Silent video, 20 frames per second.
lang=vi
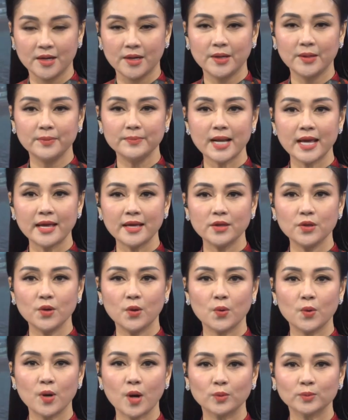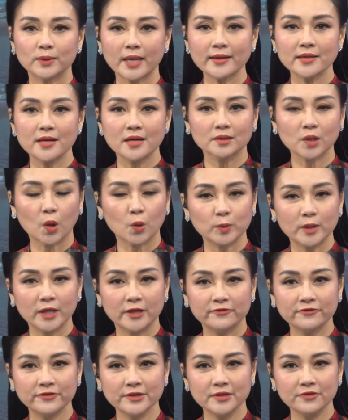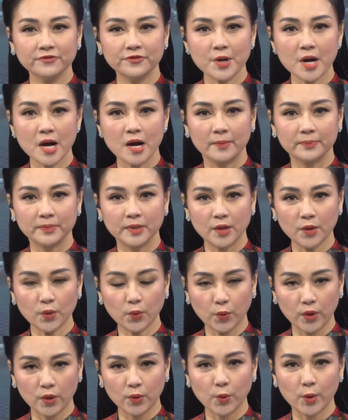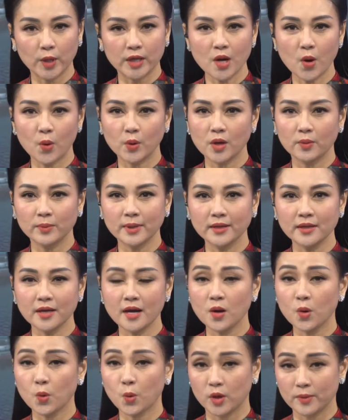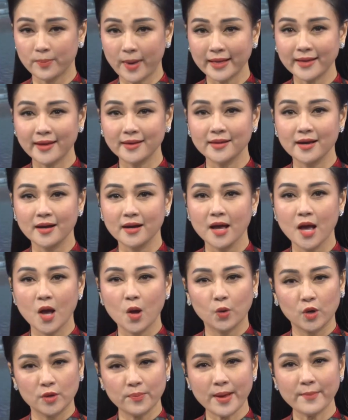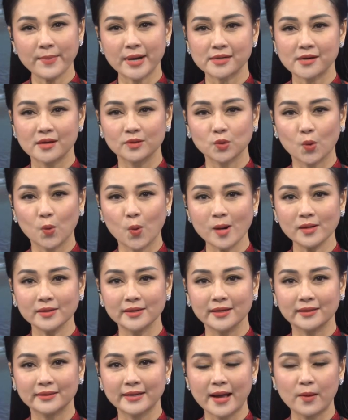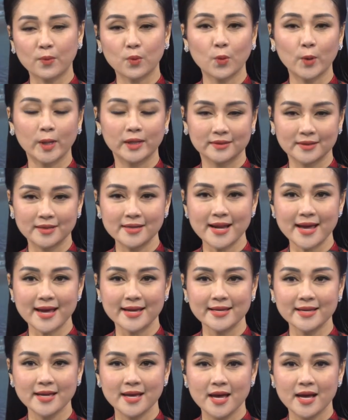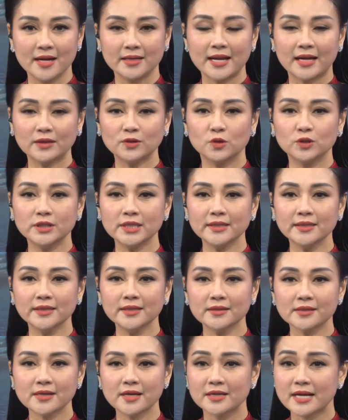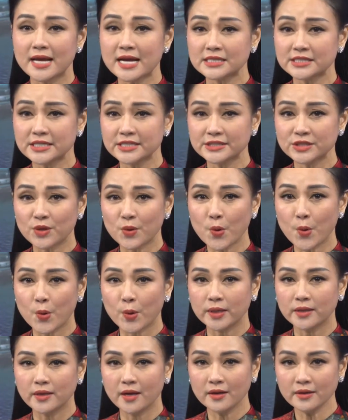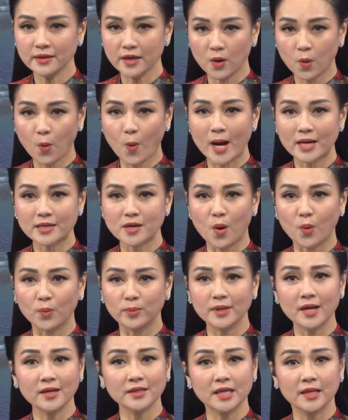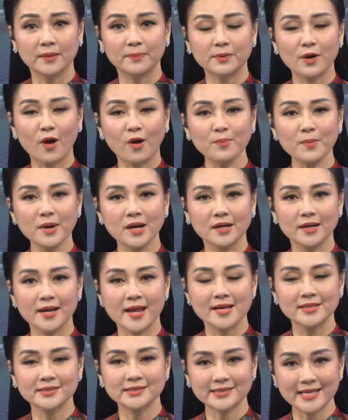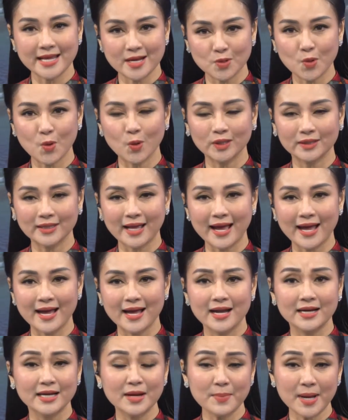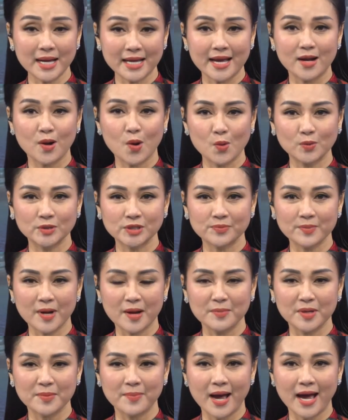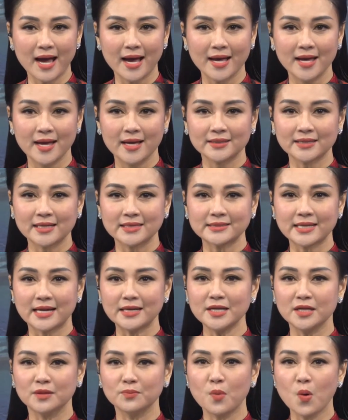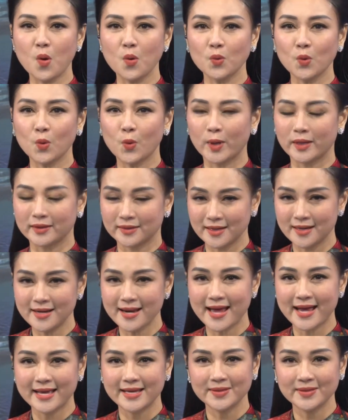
Hôm nay, vụ công tác dân tộc địa phương phối hợp với Quyện quỹ, Hội đồng Nhân dân, Quỹ ban Nhân dân, Quỹ ban Mặt trận Tổ quốc Việt Nam, Quyện Thới Lai đã tổ chức chương trình an sinh xã hội với nhiều hoạt động nhân dịp đón mừng lễ Sendonta năm 2023 tại xã Định Môn, Quyện Thới Lai.